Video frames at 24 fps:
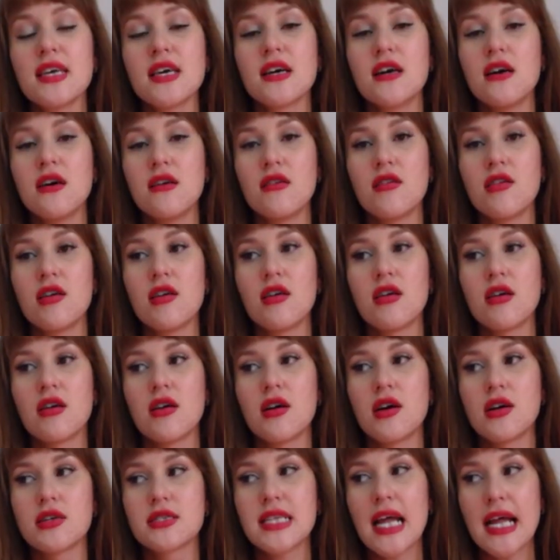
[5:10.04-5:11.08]
eh,
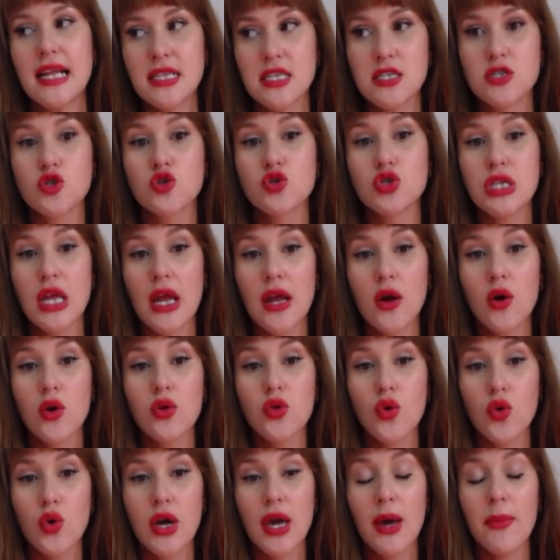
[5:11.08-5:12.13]
tanti
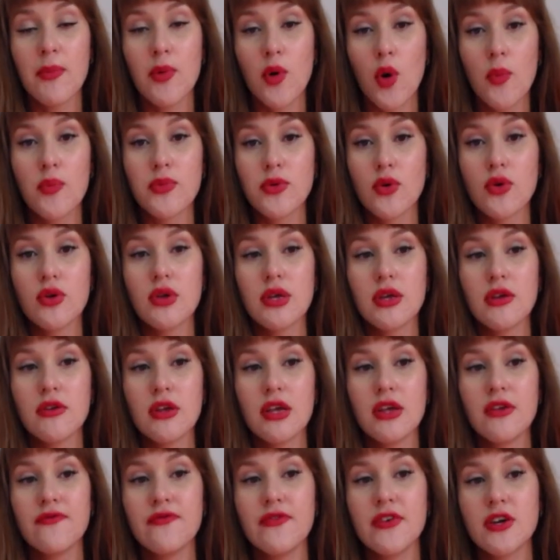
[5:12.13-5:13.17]
sostengono che proprio
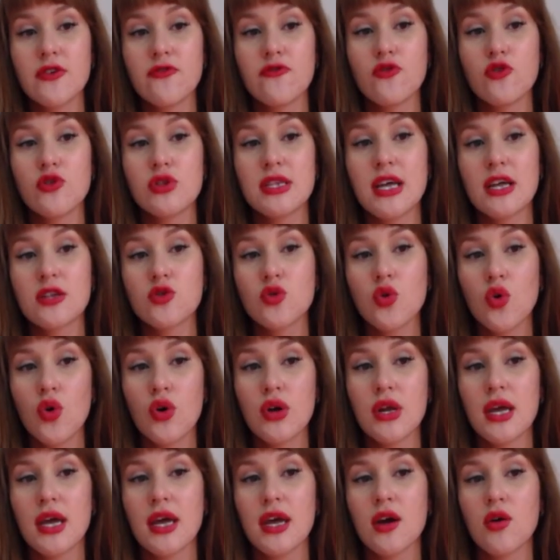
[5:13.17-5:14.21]
il
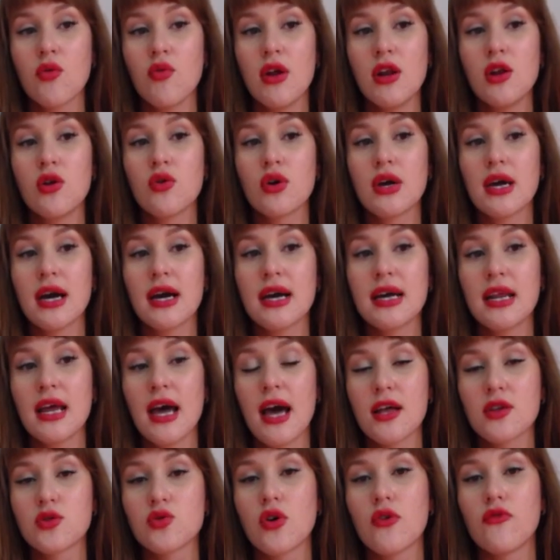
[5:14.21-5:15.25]
fondatore e quello che ha
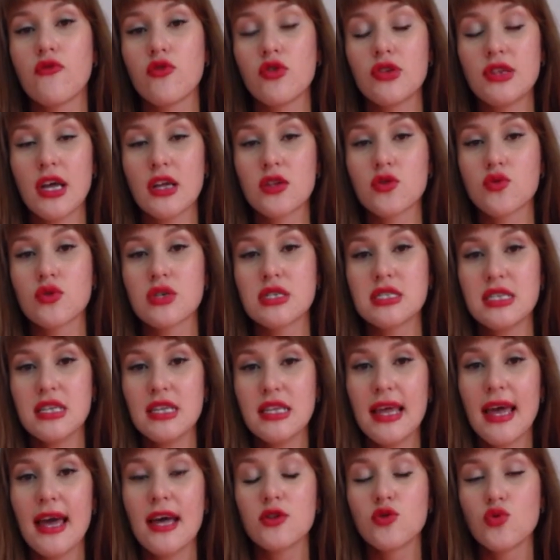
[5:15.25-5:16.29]
creato, ha fondato questa
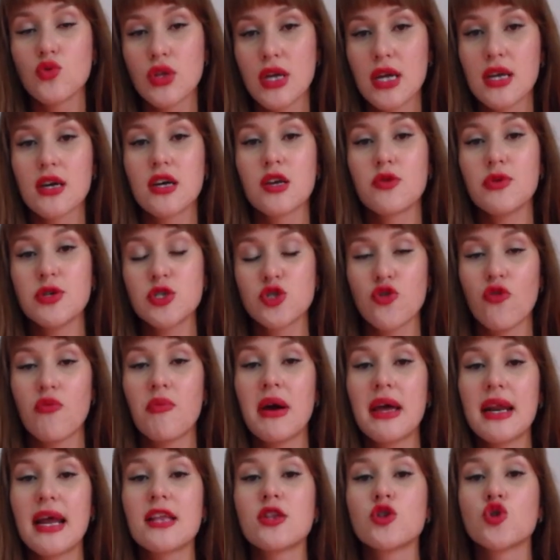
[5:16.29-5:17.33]
idea non era Gorbaciov ma
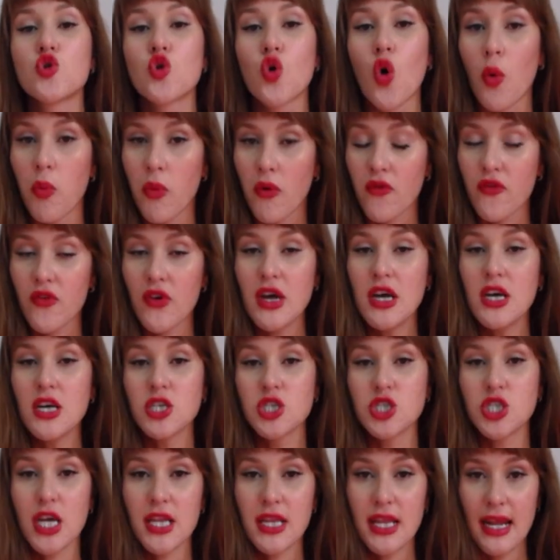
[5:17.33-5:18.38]
era Andropov
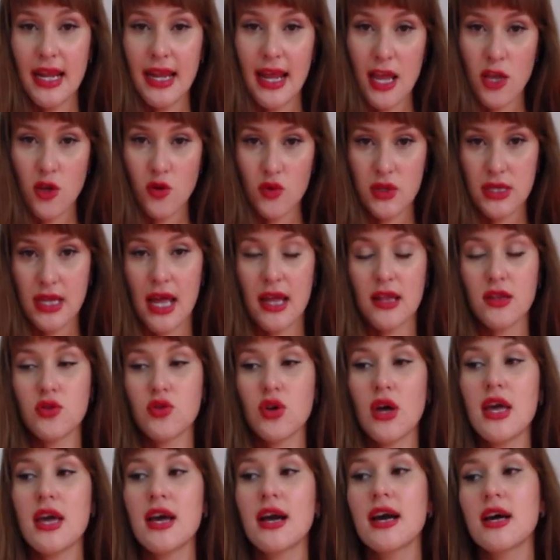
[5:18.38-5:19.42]
già negli anni
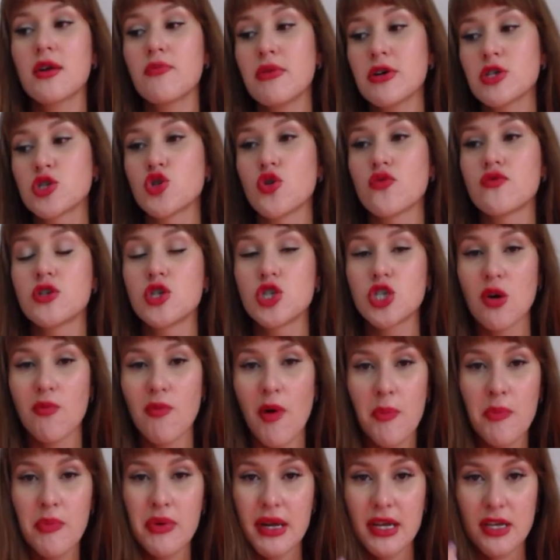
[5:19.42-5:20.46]
Ottanta e Gorbaciov diciamo,
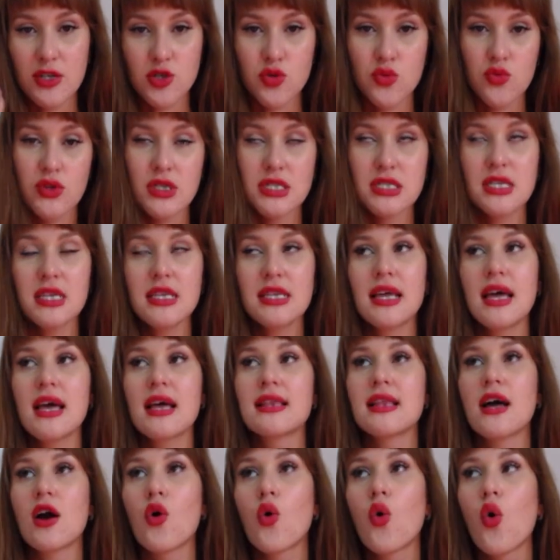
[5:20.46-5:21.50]
ha preso questa idea,
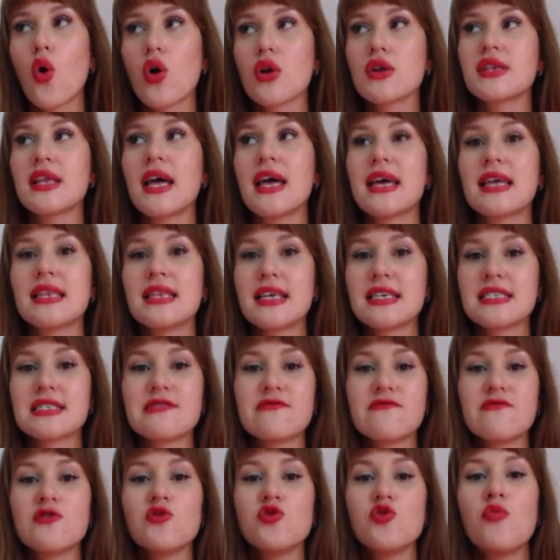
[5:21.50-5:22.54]
l'ha accolta e l'ha
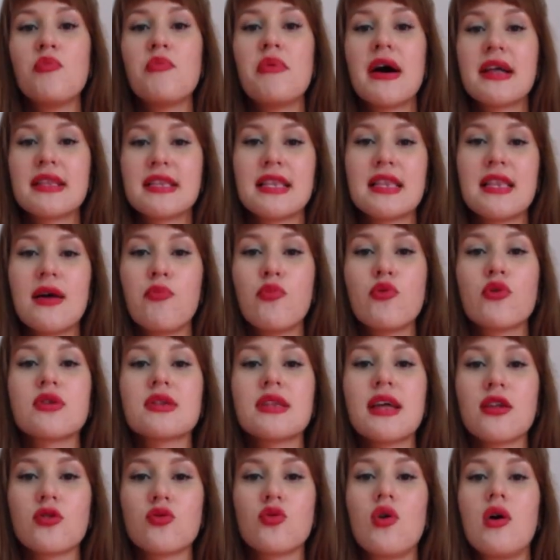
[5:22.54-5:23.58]
sviluppata e l'ha
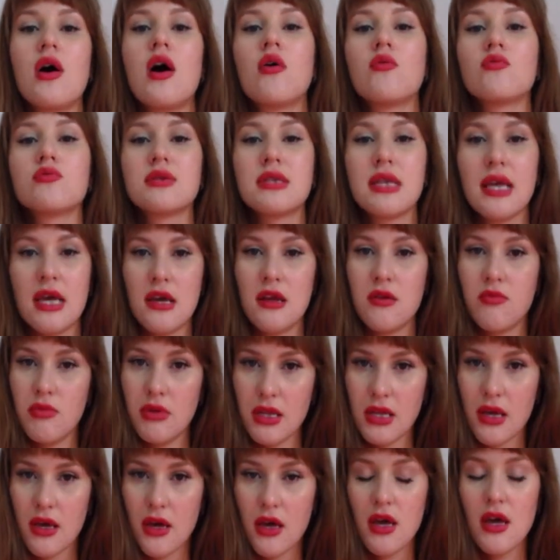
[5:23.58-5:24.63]
portata a un
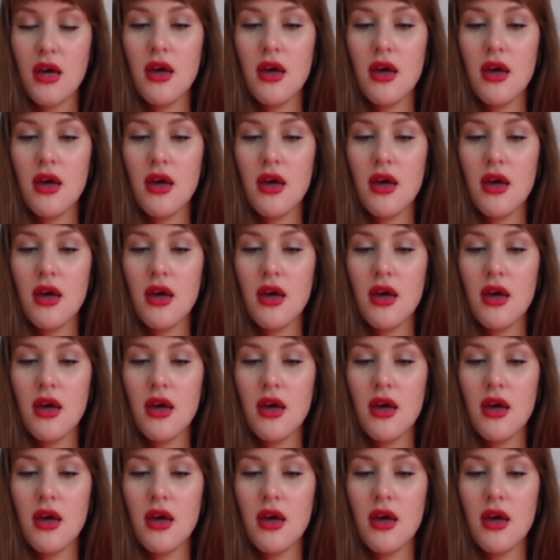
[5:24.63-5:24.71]
termine